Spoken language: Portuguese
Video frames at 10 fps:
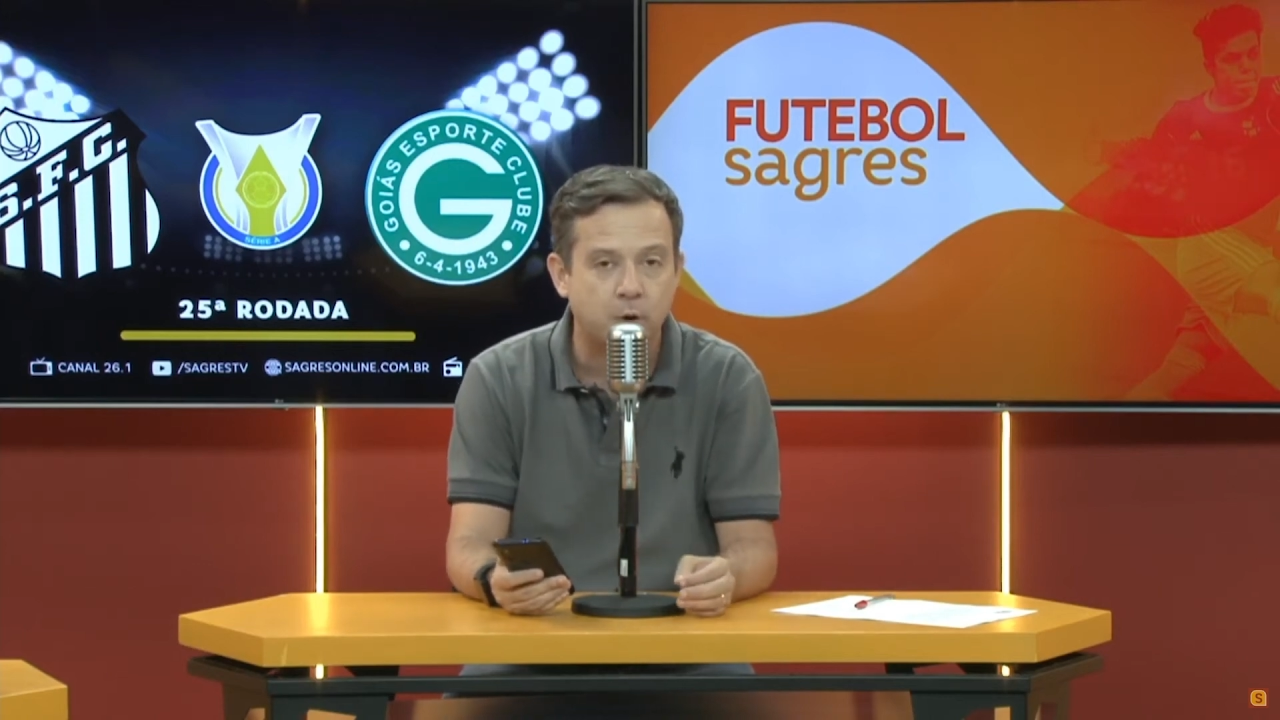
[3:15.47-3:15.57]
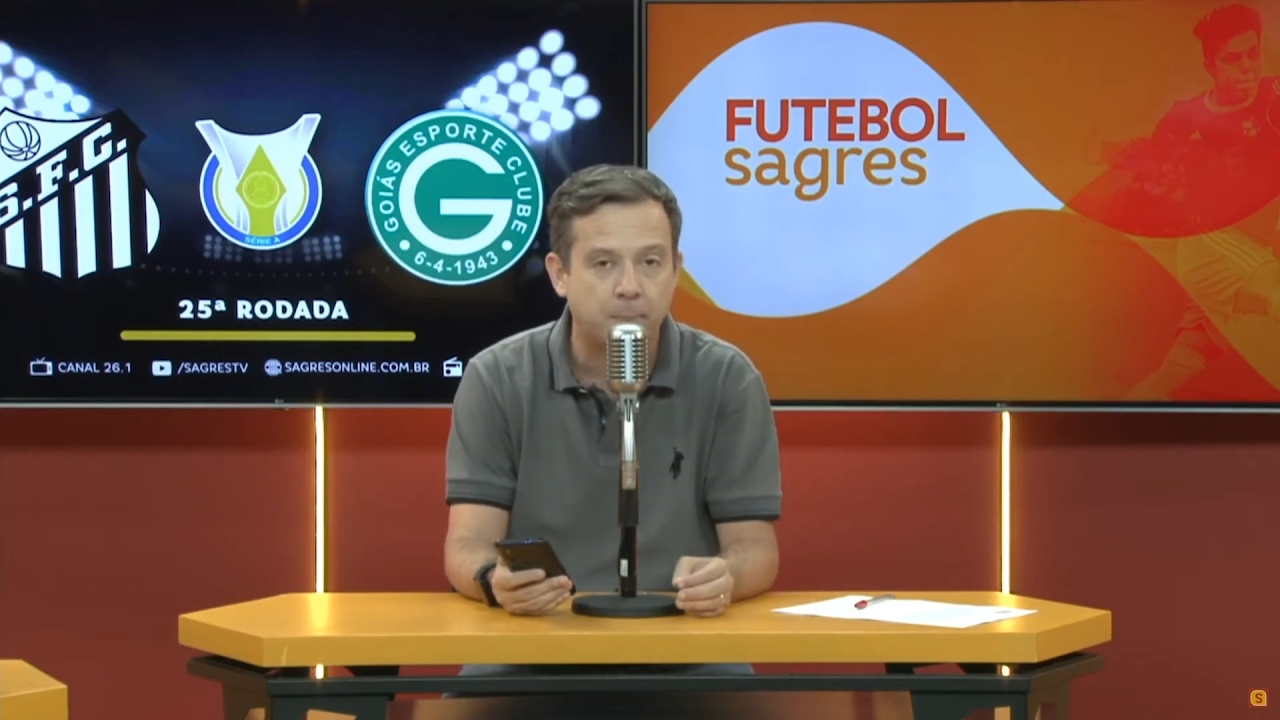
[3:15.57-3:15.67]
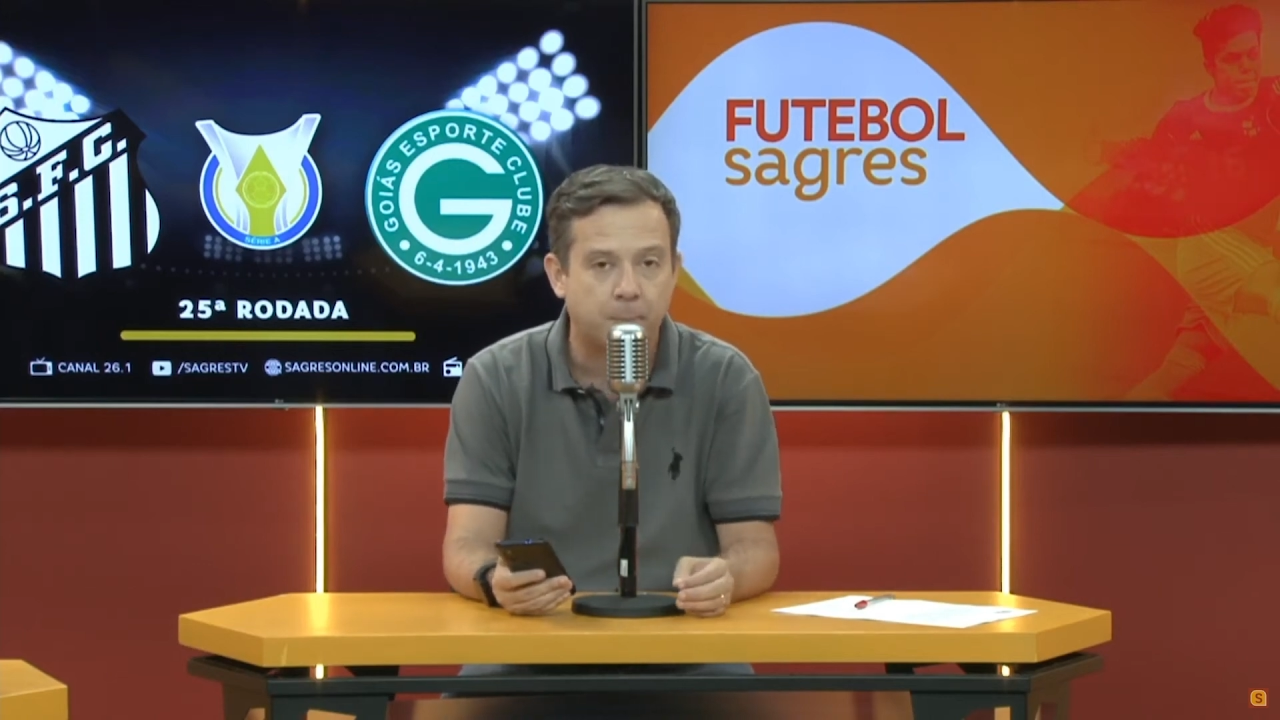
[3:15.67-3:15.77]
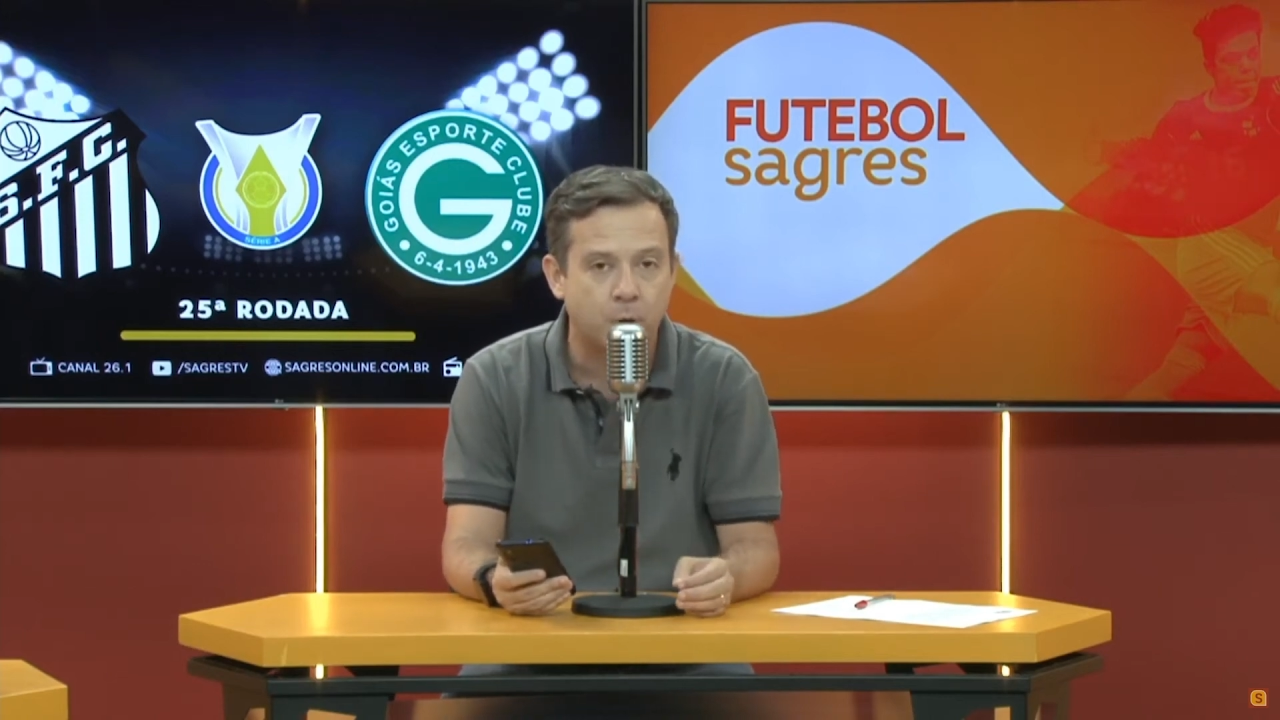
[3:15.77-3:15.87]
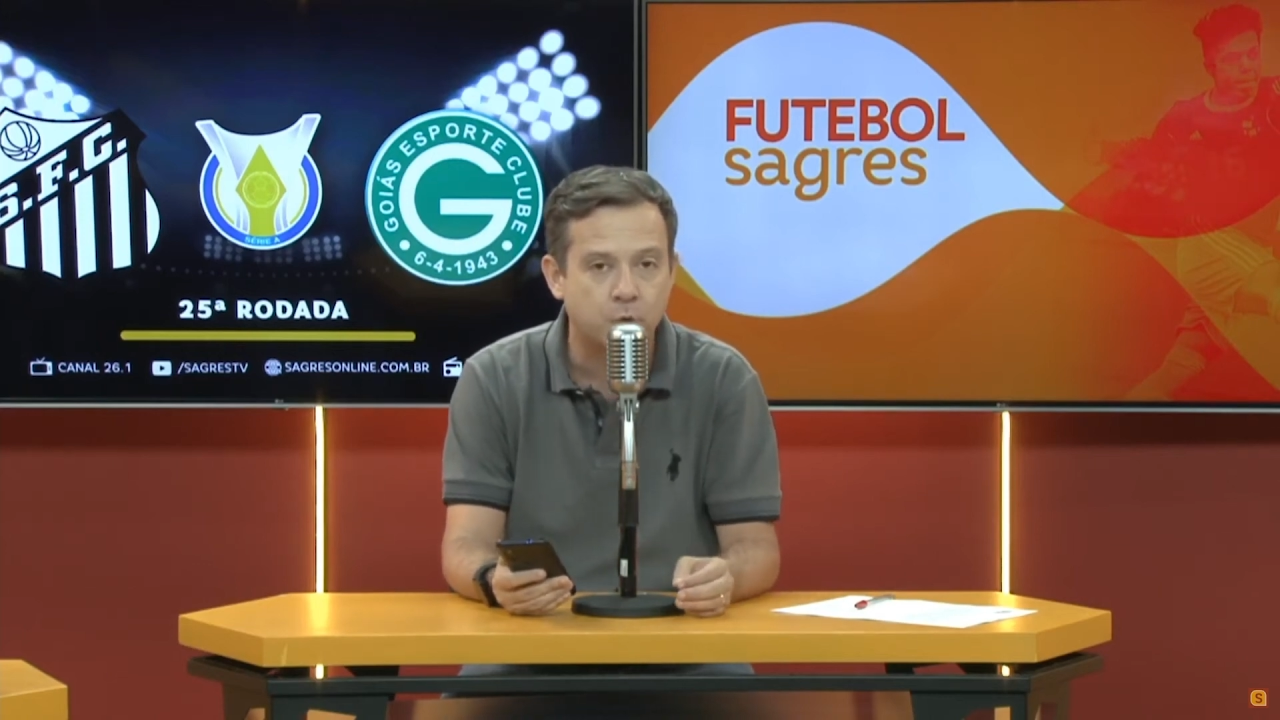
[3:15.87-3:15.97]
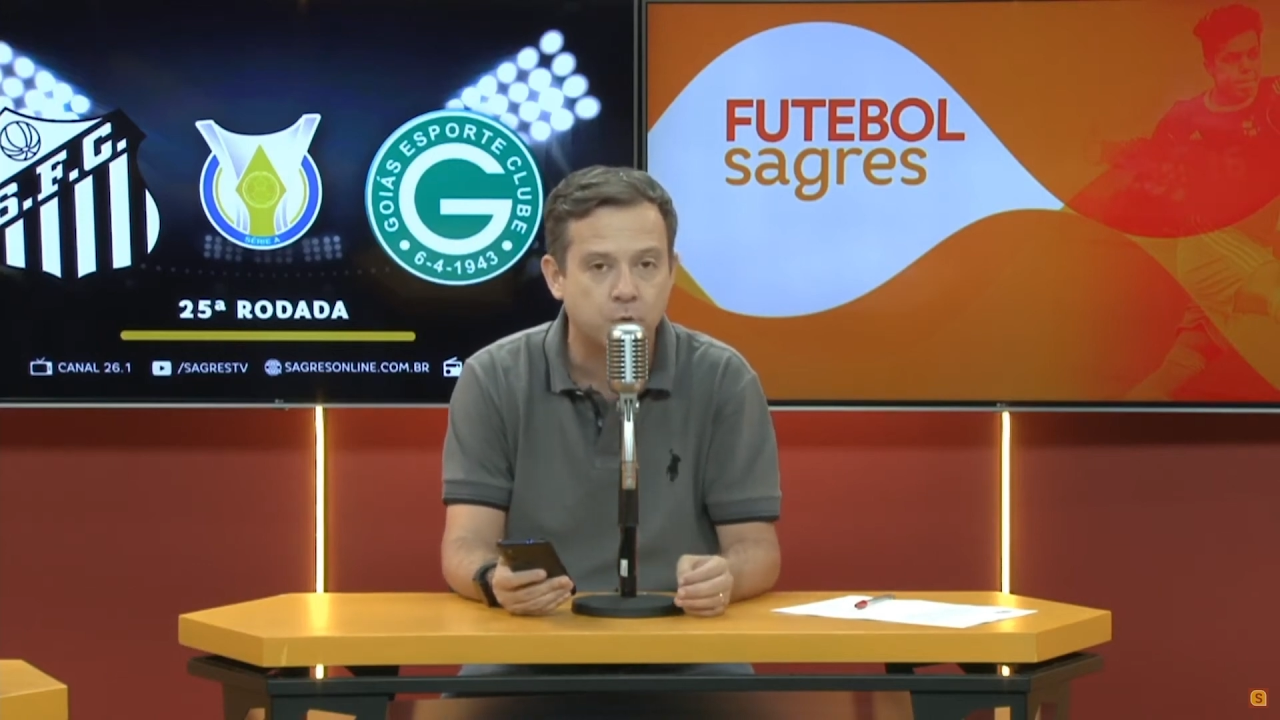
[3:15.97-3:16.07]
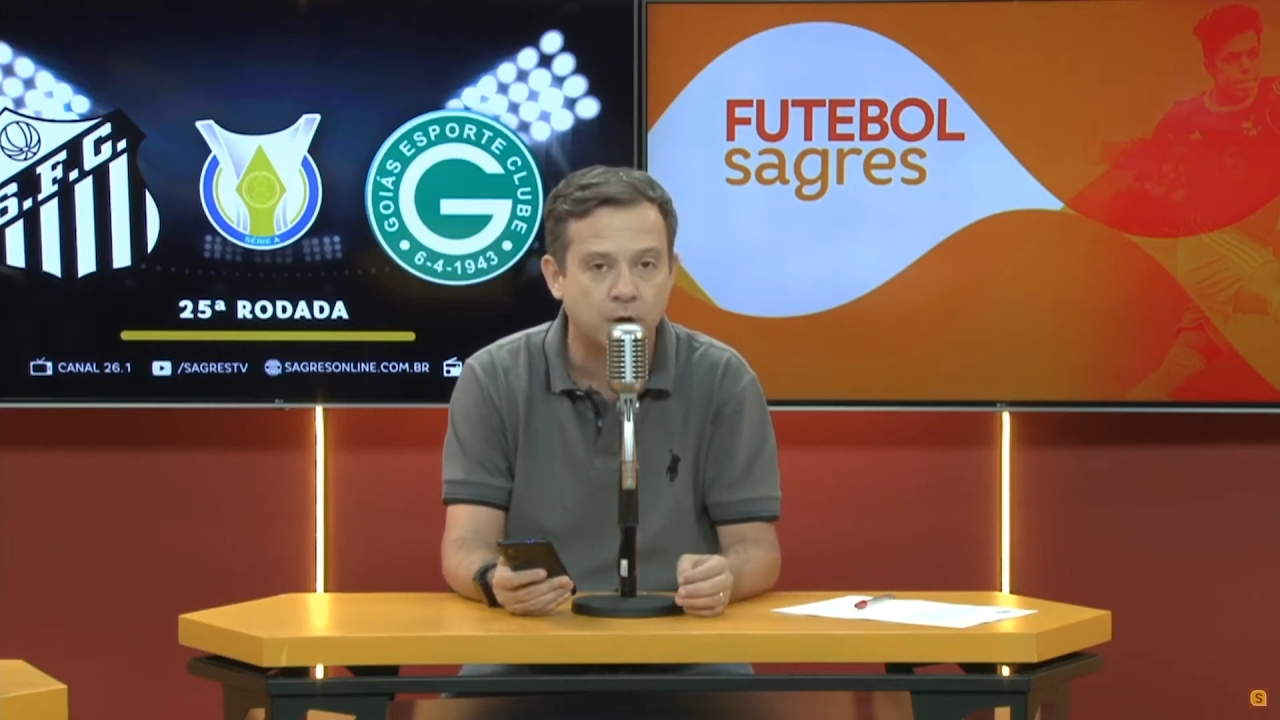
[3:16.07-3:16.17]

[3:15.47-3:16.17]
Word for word: há pouco,